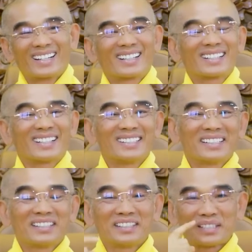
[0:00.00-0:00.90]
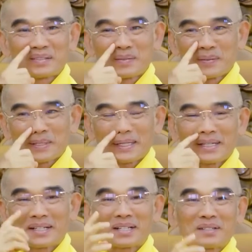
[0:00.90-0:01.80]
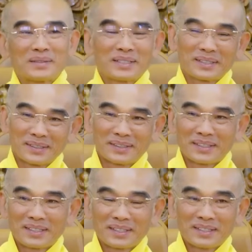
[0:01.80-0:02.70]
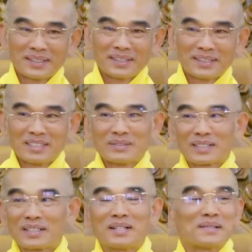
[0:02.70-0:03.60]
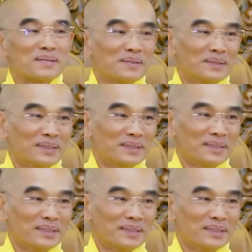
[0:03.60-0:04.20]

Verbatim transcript: Nó kể những cái chuyện mà mình thấy nó rất là bình thường, nhưng mà có không?